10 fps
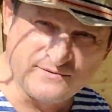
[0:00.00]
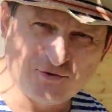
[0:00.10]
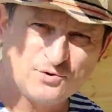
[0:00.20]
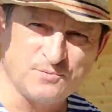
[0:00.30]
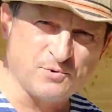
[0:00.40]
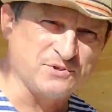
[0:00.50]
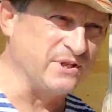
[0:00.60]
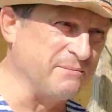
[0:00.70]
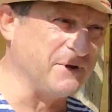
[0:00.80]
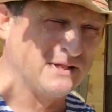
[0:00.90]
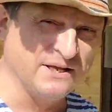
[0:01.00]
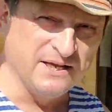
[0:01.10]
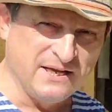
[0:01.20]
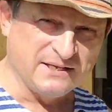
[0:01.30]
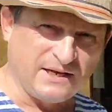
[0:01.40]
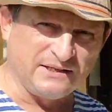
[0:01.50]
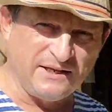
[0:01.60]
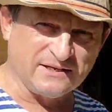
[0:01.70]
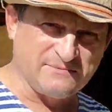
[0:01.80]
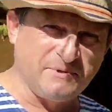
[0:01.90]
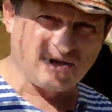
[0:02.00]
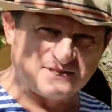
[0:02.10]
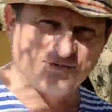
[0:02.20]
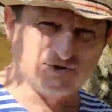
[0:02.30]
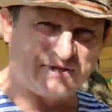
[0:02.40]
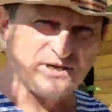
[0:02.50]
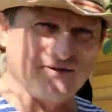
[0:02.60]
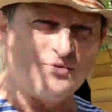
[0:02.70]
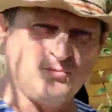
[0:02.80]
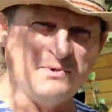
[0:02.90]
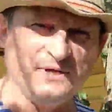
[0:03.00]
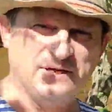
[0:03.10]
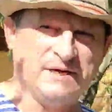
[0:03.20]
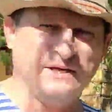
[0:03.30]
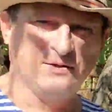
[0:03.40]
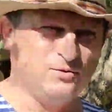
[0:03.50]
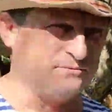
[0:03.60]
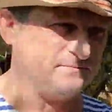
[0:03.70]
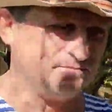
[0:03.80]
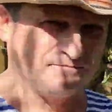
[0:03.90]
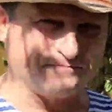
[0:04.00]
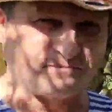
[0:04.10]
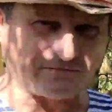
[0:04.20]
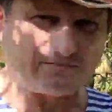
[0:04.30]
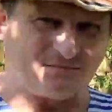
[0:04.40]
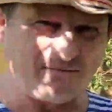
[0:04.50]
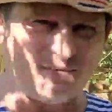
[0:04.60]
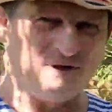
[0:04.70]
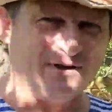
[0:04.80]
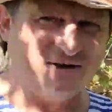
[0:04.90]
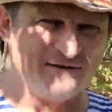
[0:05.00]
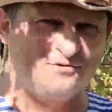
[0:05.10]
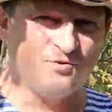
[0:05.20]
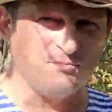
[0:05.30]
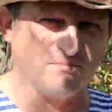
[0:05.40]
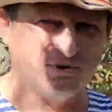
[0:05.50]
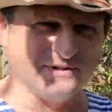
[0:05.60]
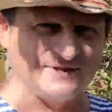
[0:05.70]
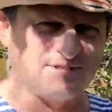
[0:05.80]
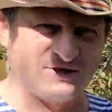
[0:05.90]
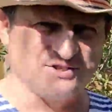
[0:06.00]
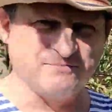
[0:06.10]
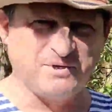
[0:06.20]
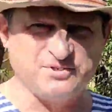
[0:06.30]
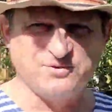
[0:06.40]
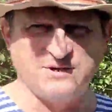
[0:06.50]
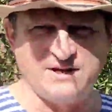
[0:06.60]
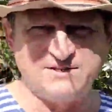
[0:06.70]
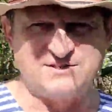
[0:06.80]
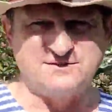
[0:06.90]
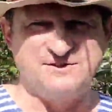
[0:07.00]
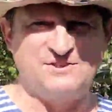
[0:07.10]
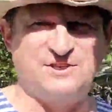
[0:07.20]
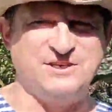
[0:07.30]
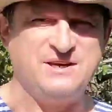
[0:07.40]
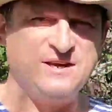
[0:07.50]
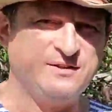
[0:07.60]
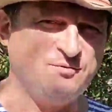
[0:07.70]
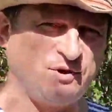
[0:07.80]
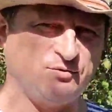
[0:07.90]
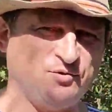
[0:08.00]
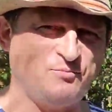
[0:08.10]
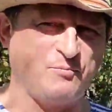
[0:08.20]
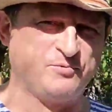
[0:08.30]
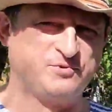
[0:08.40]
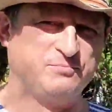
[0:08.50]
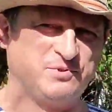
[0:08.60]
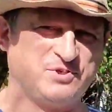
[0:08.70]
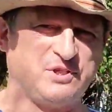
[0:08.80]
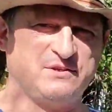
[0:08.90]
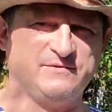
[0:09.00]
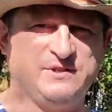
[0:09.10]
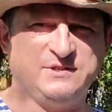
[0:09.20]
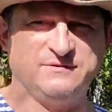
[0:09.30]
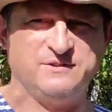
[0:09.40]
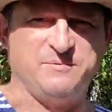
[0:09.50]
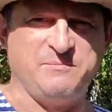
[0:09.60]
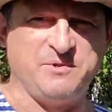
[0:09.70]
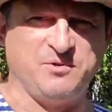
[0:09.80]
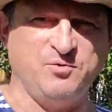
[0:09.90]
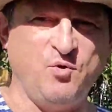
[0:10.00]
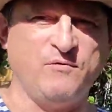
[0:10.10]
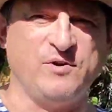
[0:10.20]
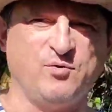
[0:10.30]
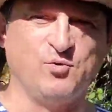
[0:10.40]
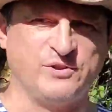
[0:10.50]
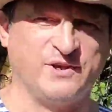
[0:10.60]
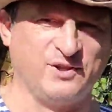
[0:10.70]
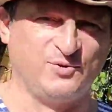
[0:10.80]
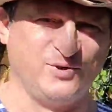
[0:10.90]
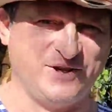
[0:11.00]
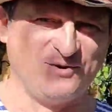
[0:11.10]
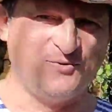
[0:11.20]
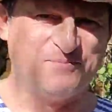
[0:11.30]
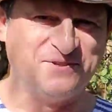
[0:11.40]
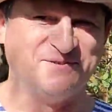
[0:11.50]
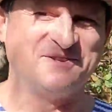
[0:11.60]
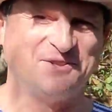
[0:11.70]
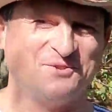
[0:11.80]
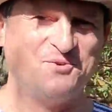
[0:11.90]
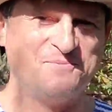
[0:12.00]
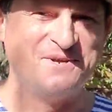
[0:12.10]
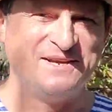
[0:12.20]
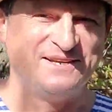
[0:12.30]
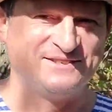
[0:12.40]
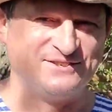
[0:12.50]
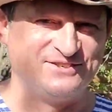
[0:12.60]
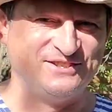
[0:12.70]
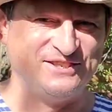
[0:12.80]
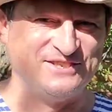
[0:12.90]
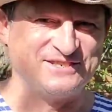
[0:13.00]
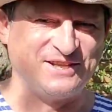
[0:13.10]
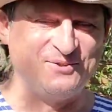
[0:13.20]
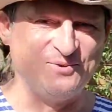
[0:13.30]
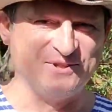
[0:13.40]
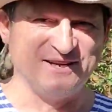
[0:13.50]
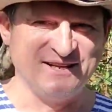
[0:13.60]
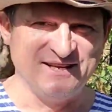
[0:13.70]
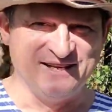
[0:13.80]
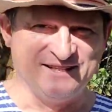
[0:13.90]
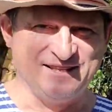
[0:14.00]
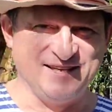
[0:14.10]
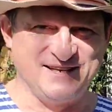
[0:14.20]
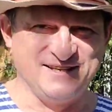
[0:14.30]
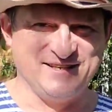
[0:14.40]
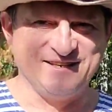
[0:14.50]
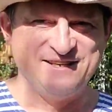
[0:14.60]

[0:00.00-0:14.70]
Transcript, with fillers: Да все очень просто, ребята. Когда я разбирал свой старый дом, то а, в нем было достаточно большое количество вещей, ну, которые попросту было жалко выкидывать. Например, новая кухня, которую я купил в этот дом совершенно незадолго до